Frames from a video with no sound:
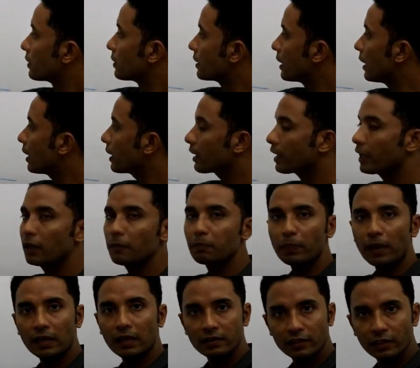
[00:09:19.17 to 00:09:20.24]
सेल के
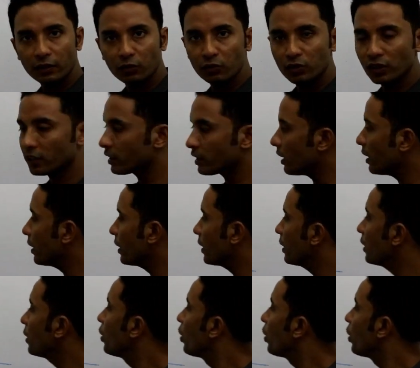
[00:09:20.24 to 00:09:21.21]
पास से गुजरता है